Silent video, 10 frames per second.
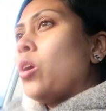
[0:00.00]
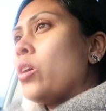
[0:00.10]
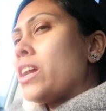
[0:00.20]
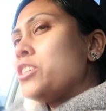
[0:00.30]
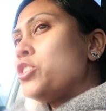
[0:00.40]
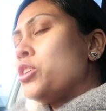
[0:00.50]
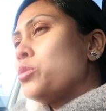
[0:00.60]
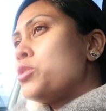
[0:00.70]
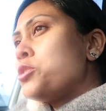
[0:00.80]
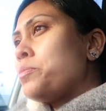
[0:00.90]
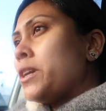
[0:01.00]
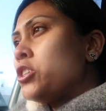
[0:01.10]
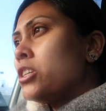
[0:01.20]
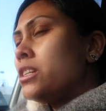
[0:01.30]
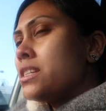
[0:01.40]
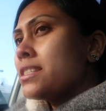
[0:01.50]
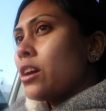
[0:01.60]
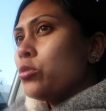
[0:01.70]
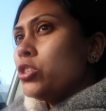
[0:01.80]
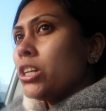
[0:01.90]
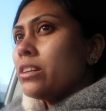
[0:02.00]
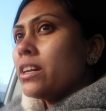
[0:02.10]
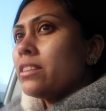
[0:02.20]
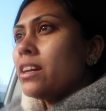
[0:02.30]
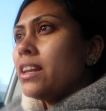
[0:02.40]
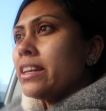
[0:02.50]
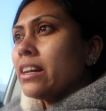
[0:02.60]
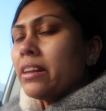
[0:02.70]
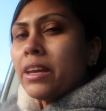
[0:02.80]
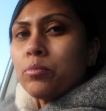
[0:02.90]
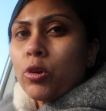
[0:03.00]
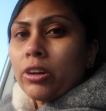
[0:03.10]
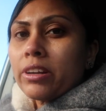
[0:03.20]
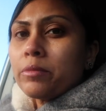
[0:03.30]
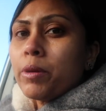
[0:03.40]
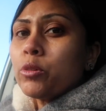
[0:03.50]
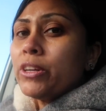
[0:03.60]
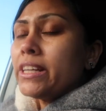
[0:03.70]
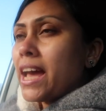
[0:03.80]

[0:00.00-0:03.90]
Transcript: और आज ना कुछ स्पेशल डिस्काउंट चल रहा था लाइक हर एक प्रोडक्ट पे कोई